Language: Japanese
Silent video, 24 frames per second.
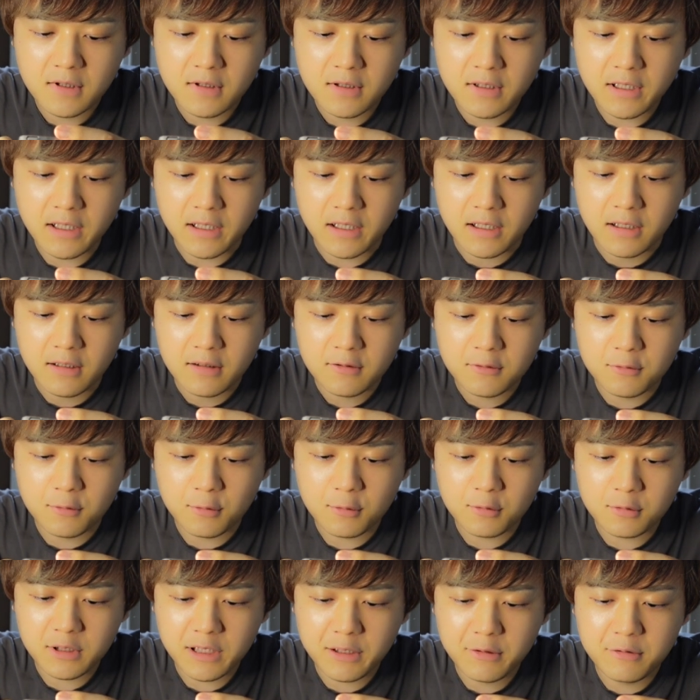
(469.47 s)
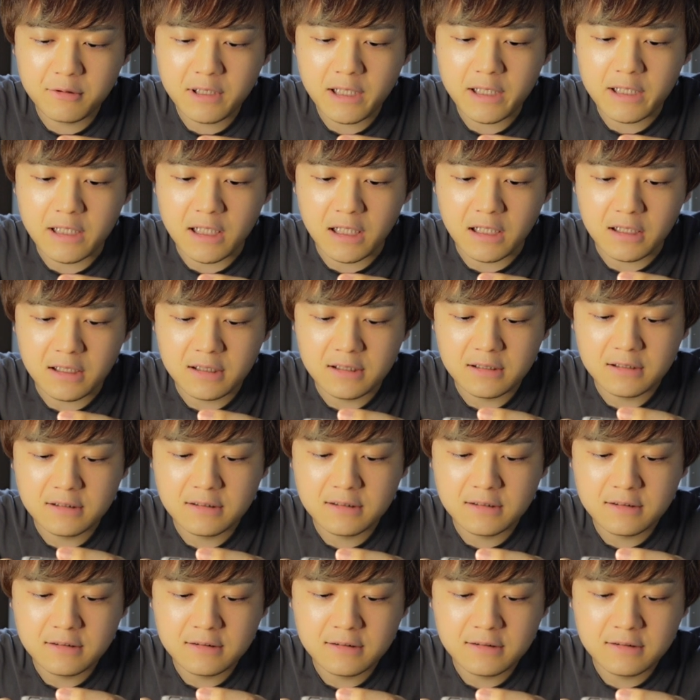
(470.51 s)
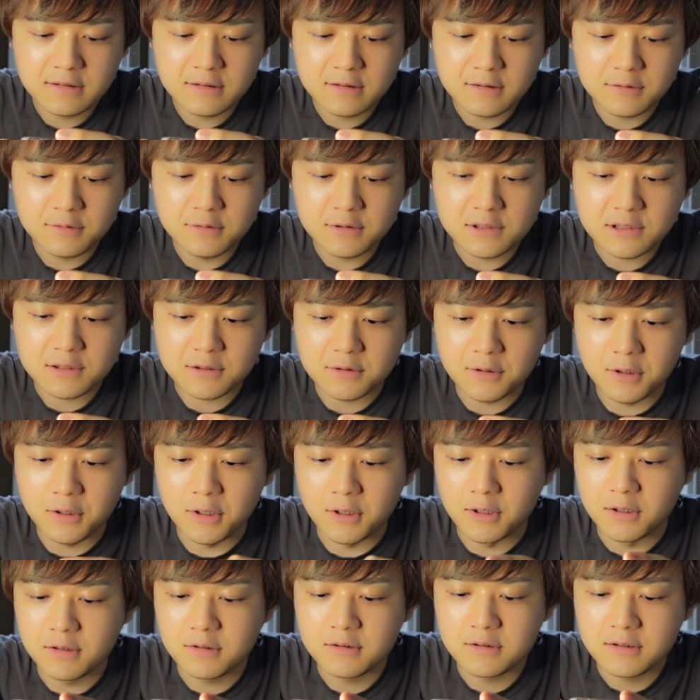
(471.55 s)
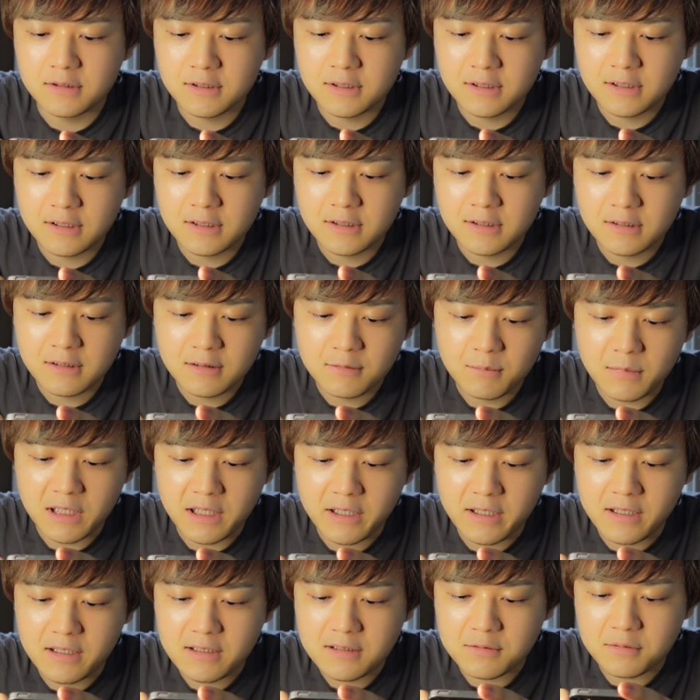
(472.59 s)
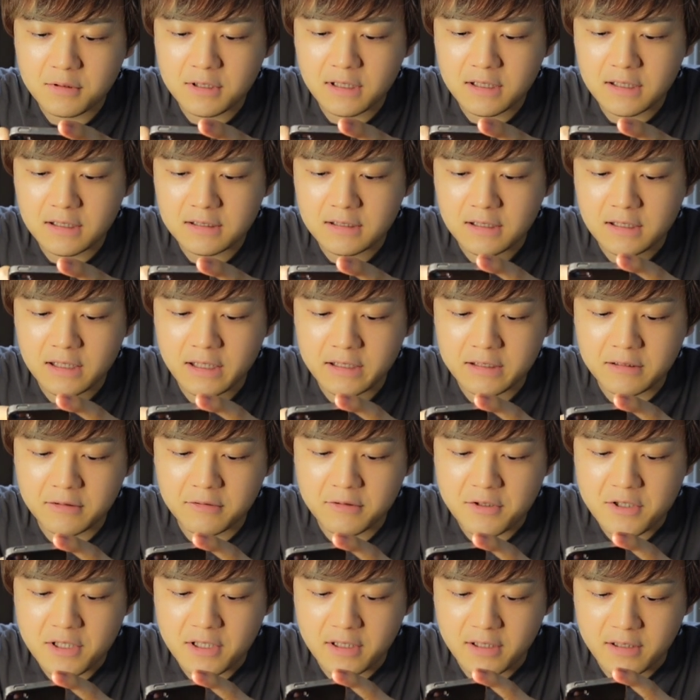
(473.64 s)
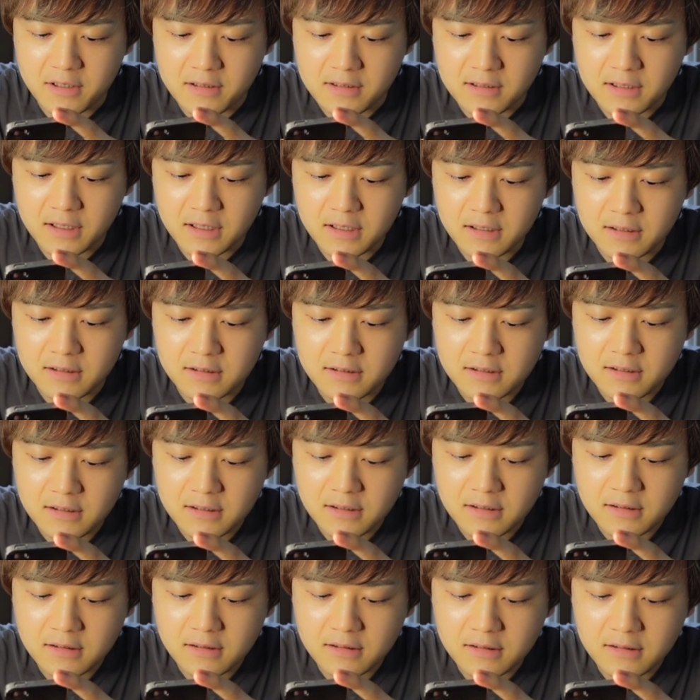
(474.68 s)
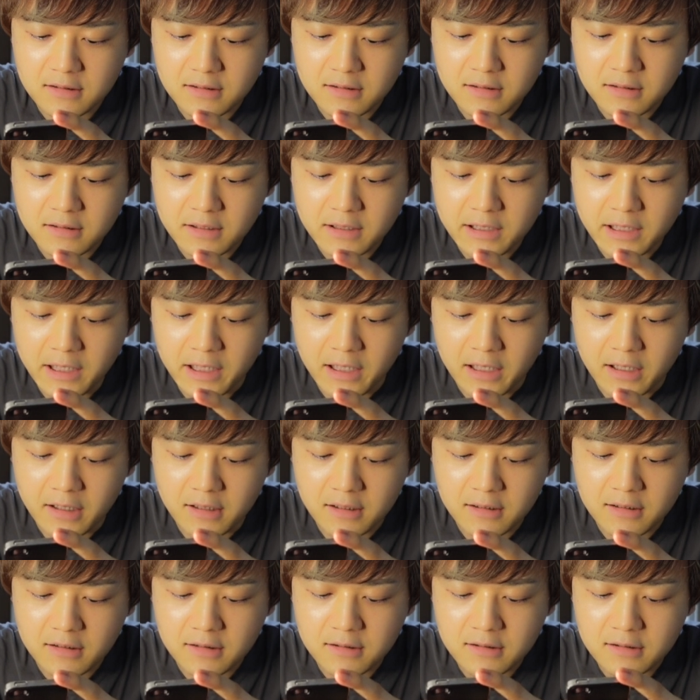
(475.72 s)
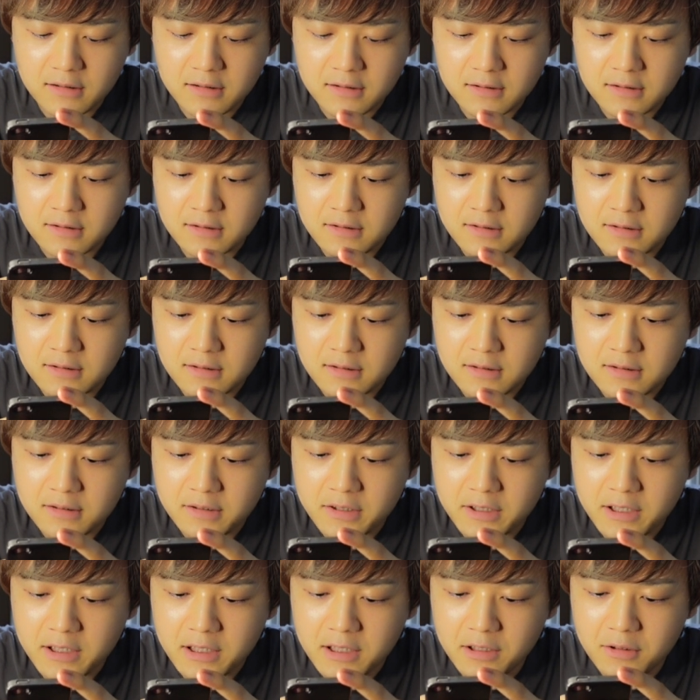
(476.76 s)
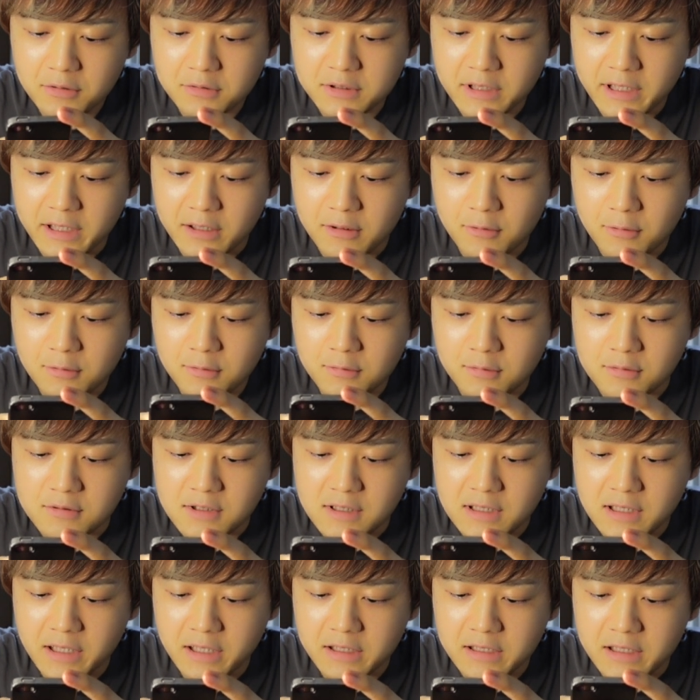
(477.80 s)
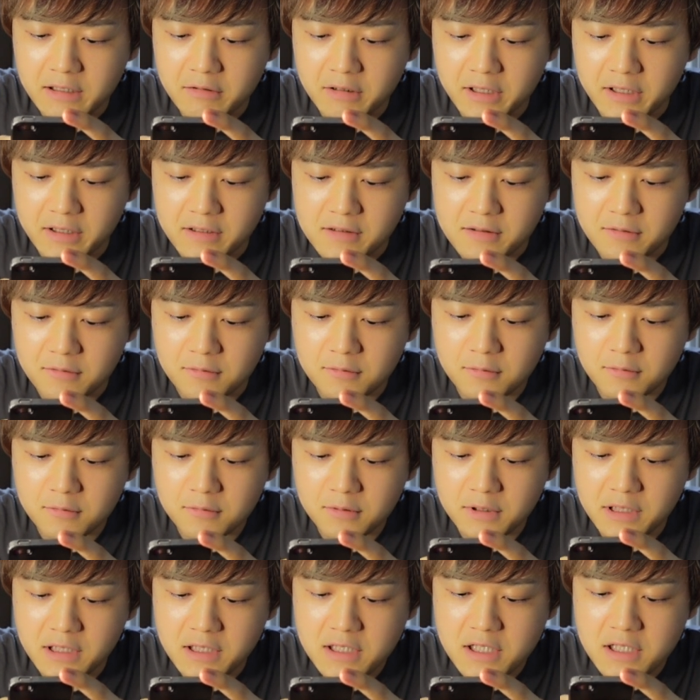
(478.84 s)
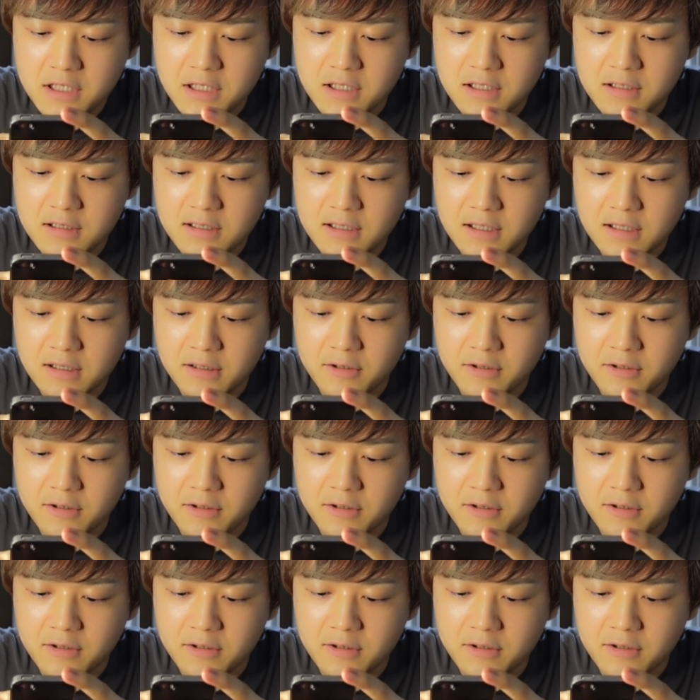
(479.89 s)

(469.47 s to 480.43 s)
でここでフレイヤー打つと、まあ、ヘイストかかって帰ってくるじゃないですか。で木をねろっこつなげたいわけですよ。ここにいちにさ